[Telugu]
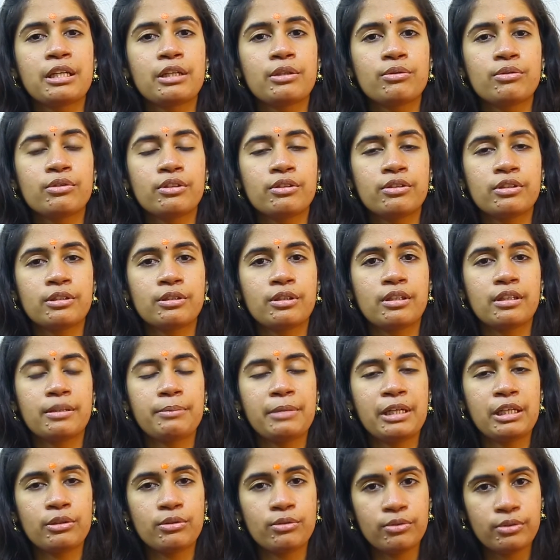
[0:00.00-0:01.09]
మెలకు
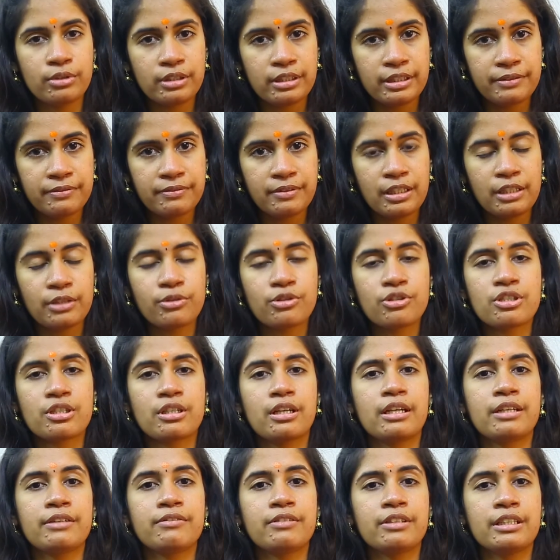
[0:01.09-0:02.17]
మెలకు ఉండడం వల్ల నుంచి
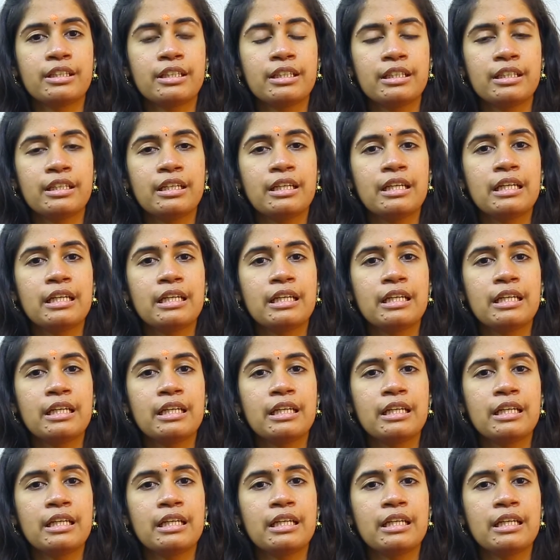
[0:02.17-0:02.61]
కానివ్వండి